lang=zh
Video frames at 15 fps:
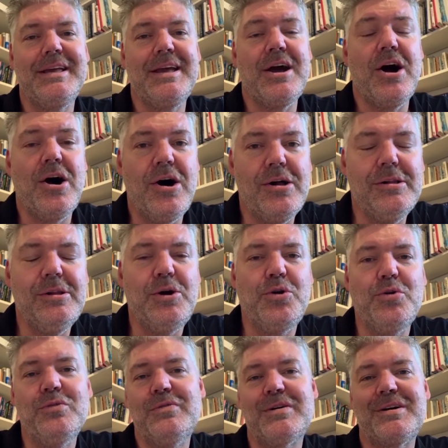亲爱的，
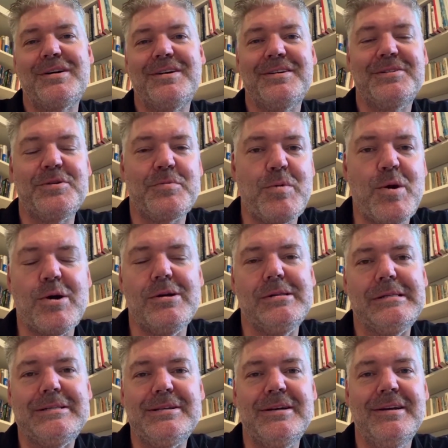在全球列国
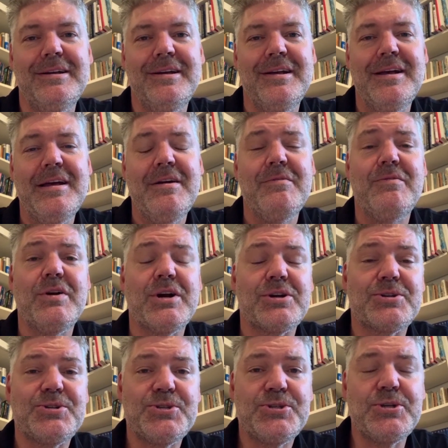的家人们，大
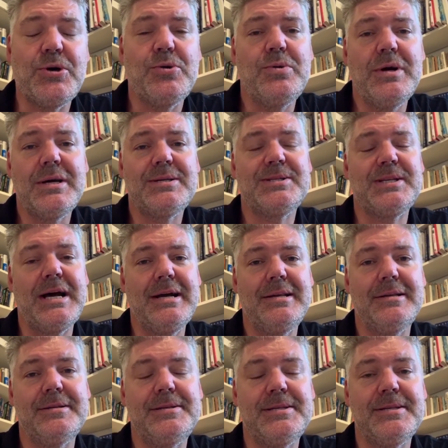家好！
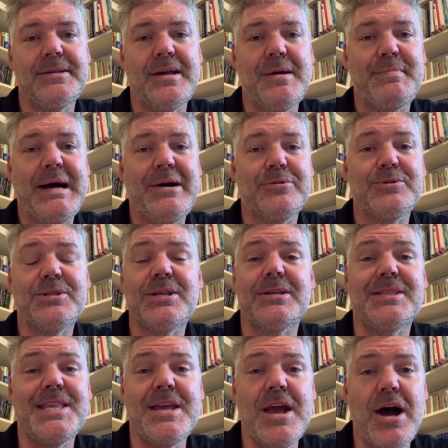我们对于即
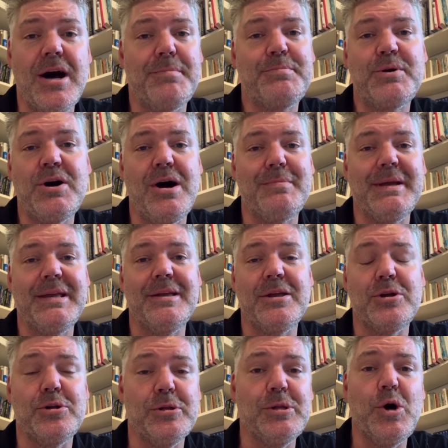将要来到
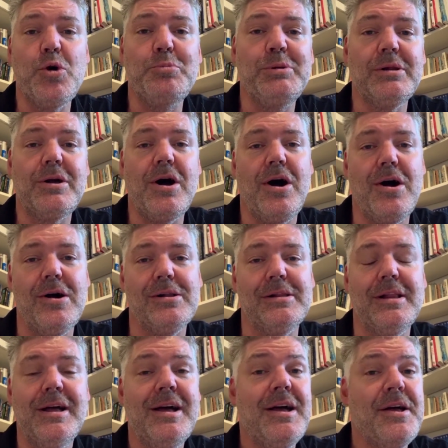全球的聚集
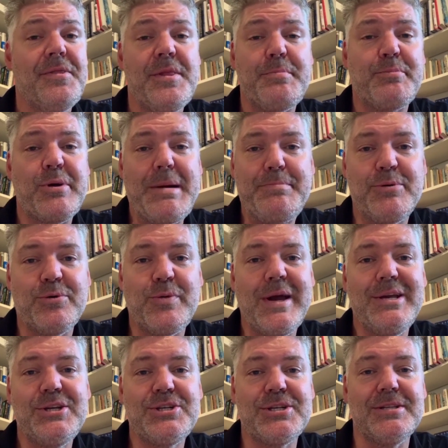感到非常的兴
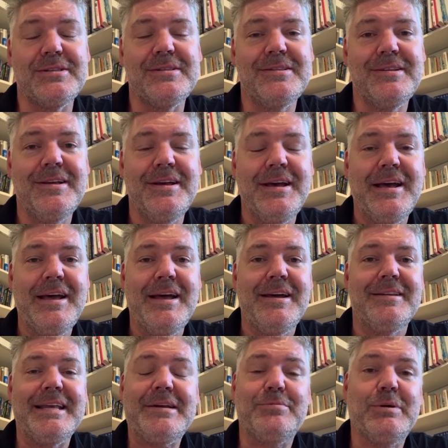奋，就
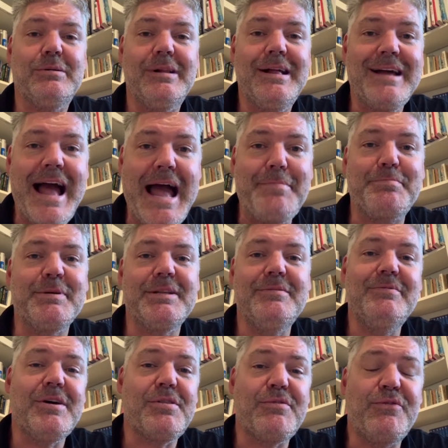是预备安息
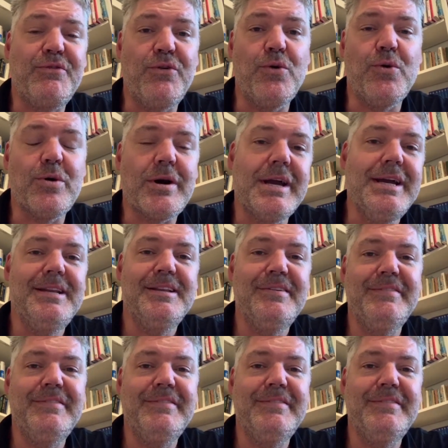之所。